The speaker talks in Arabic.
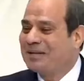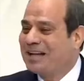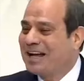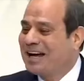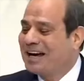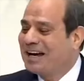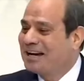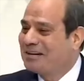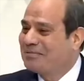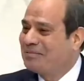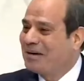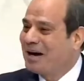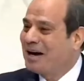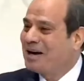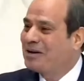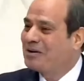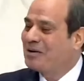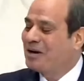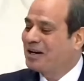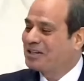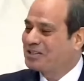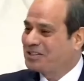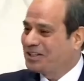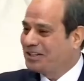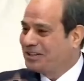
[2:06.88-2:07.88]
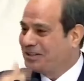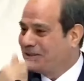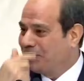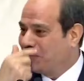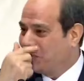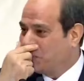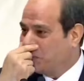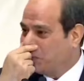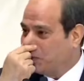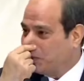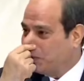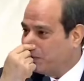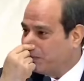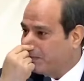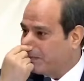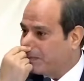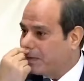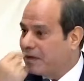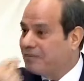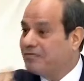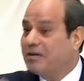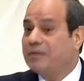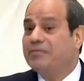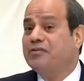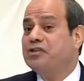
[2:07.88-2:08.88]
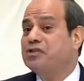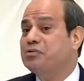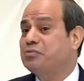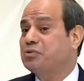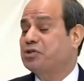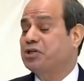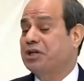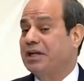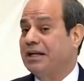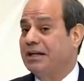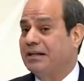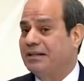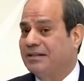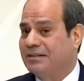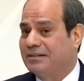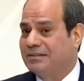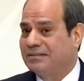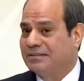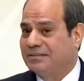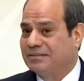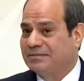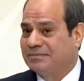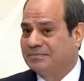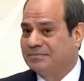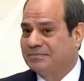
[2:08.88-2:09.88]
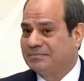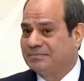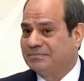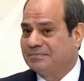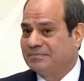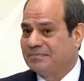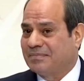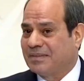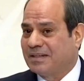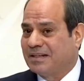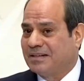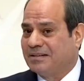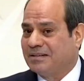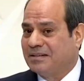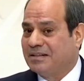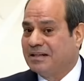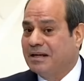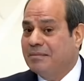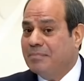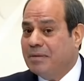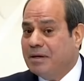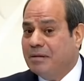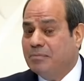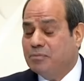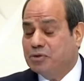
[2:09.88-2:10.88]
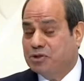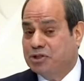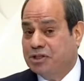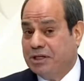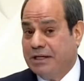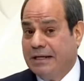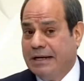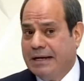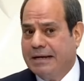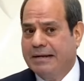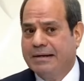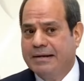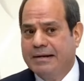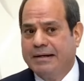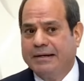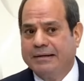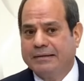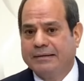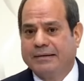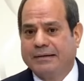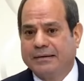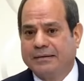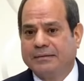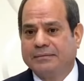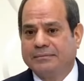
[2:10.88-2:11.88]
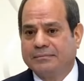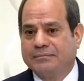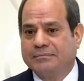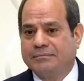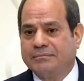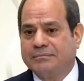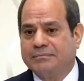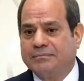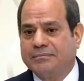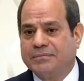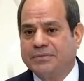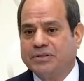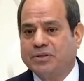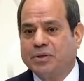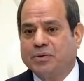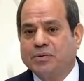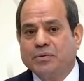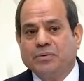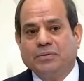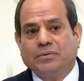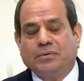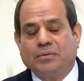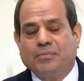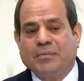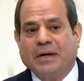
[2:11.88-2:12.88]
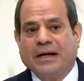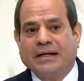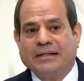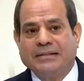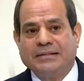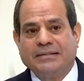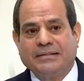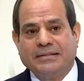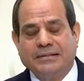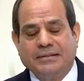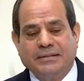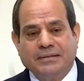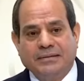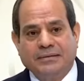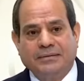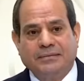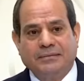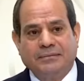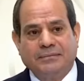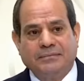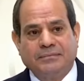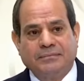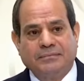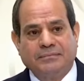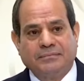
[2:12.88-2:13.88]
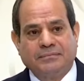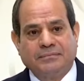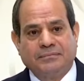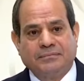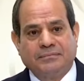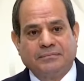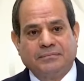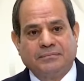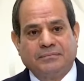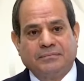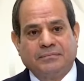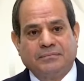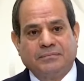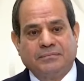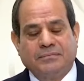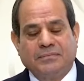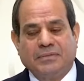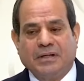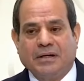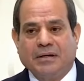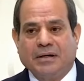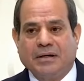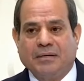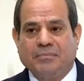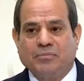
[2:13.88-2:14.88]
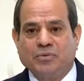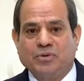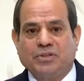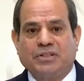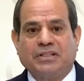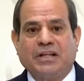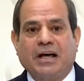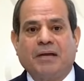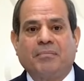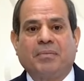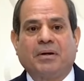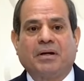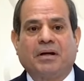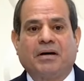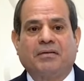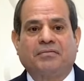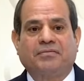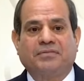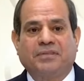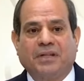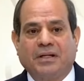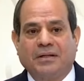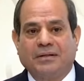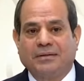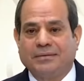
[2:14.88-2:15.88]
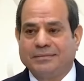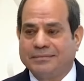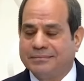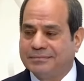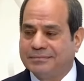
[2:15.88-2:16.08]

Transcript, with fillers: بضحك معاكم عشان تبقوا فمفيش مشكله انما المشكله ان احنا اذا كنتم عايزين مستقبل افضل